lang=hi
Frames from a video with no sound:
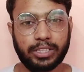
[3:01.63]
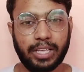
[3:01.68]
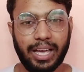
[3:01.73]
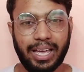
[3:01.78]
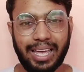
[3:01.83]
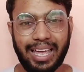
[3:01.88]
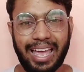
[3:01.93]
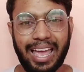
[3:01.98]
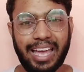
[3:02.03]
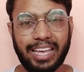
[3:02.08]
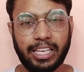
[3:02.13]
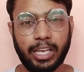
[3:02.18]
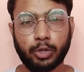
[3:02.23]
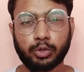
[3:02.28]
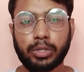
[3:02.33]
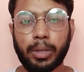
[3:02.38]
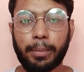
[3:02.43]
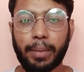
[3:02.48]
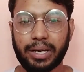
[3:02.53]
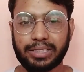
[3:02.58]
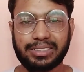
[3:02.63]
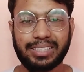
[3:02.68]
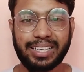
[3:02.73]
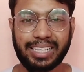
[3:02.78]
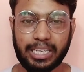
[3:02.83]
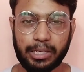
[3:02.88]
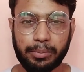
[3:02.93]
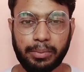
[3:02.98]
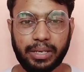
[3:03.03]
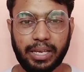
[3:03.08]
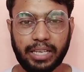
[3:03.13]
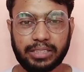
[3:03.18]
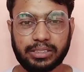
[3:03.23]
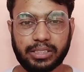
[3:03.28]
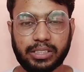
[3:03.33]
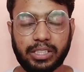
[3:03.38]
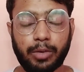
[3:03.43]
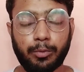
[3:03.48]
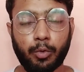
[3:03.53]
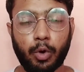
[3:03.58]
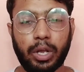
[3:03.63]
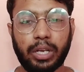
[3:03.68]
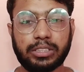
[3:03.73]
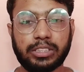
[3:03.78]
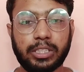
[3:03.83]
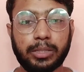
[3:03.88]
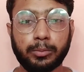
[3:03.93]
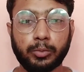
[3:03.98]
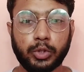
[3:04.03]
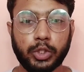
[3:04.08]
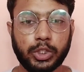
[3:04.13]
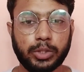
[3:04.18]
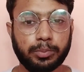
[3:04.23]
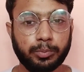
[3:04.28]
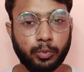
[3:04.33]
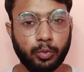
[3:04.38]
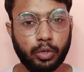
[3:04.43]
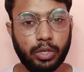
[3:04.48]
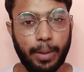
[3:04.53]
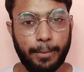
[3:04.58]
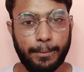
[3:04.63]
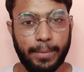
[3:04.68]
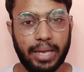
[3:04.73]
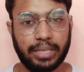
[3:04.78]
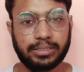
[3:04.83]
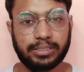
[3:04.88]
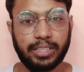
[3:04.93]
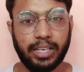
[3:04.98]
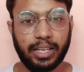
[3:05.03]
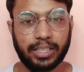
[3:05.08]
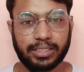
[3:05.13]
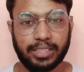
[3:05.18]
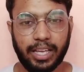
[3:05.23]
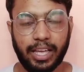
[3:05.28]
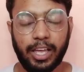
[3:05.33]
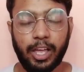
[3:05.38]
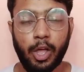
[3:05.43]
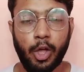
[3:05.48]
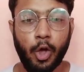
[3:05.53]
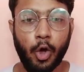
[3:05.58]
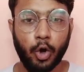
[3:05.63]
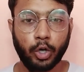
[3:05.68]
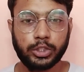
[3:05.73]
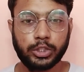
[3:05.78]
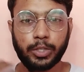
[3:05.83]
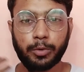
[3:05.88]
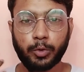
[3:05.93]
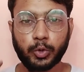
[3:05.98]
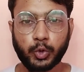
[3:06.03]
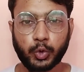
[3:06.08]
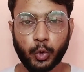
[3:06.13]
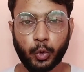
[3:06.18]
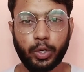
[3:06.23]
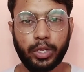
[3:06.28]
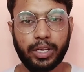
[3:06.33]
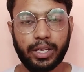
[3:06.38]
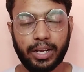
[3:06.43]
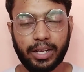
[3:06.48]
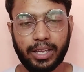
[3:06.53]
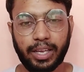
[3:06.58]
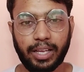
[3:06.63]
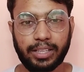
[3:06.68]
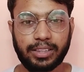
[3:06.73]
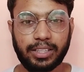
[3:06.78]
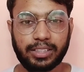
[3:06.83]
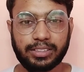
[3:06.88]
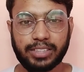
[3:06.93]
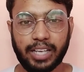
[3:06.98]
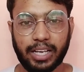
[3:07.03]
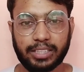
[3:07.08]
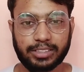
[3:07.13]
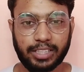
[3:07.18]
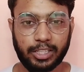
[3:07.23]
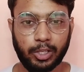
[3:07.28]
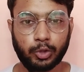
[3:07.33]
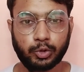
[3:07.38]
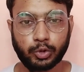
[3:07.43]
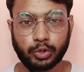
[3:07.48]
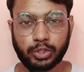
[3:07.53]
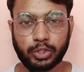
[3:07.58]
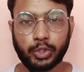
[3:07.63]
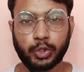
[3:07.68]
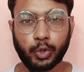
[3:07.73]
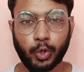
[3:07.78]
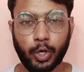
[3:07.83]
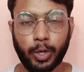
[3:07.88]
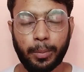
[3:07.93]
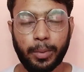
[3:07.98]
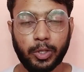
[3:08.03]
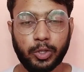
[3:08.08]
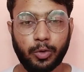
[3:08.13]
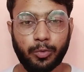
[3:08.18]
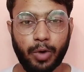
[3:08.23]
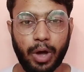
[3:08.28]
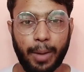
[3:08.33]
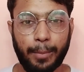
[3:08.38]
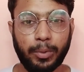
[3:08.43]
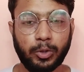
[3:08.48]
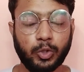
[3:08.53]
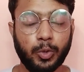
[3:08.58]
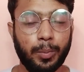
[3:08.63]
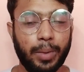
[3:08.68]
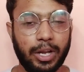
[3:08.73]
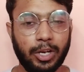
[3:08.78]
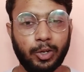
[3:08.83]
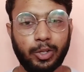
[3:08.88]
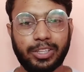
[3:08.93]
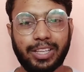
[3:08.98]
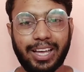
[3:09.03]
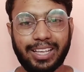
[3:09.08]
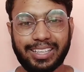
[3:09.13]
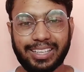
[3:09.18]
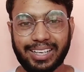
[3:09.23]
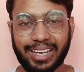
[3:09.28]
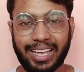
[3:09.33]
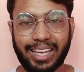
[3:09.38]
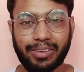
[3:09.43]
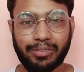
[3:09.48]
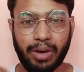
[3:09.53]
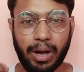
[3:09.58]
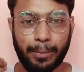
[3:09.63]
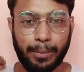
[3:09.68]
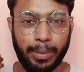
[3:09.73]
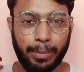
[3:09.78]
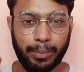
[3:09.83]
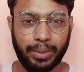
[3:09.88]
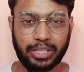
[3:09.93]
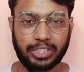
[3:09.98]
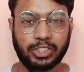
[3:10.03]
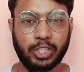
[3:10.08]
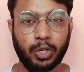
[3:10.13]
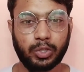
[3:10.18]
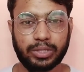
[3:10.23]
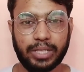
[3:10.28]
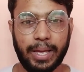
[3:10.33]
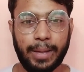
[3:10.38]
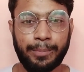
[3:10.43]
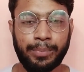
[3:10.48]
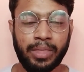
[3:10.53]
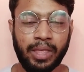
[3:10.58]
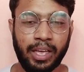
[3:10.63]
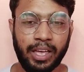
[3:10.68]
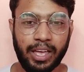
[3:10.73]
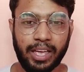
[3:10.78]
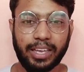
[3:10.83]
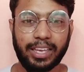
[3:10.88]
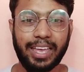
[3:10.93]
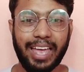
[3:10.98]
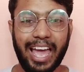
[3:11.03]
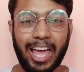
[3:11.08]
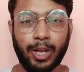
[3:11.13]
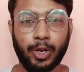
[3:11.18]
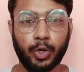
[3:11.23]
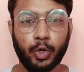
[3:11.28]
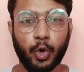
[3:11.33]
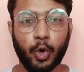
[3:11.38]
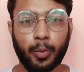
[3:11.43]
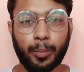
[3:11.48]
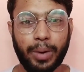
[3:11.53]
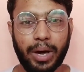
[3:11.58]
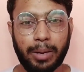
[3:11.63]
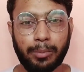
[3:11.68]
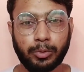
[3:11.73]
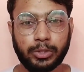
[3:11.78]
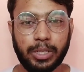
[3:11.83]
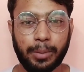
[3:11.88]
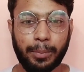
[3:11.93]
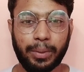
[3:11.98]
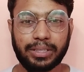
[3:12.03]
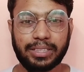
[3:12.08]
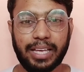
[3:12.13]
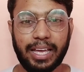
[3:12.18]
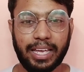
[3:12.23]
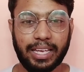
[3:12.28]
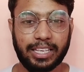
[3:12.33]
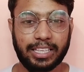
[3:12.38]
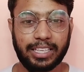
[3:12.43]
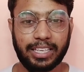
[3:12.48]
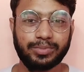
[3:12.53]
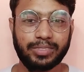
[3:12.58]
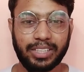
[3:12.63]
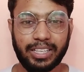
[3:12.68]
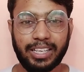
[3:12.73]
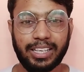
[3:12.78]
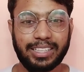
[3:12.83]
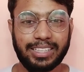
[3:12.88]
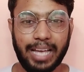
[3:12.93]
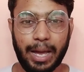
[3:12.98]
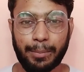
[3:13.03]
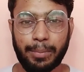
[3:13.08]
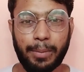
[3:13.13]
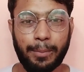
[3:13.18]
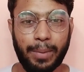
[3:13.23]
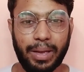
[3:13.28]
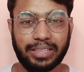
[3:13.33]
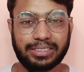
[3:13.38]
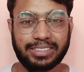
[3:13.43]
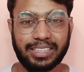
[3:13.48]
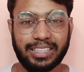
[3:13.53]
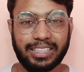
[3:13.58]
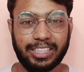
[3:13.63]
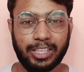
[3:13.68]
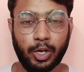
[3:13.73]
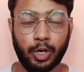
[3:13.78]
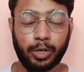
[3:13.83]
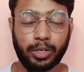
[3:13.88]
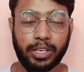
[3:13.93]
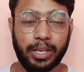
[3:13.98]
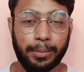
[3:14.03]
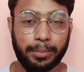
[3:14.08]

है या उसे मास्टर की भी कह सकते हैं वो वाला सीन मुझे मूवी का बेस्ट से लगता है और जब वो चोरी करके अंदर जाता है ना उस तिजोरी में तो वहां पे जो मैनुअल धादा का एक वहां पे पर्चा होता है कि हेलो लोकपाल मुझे पता है कि यहाँ पे पैसे नहीं है और ये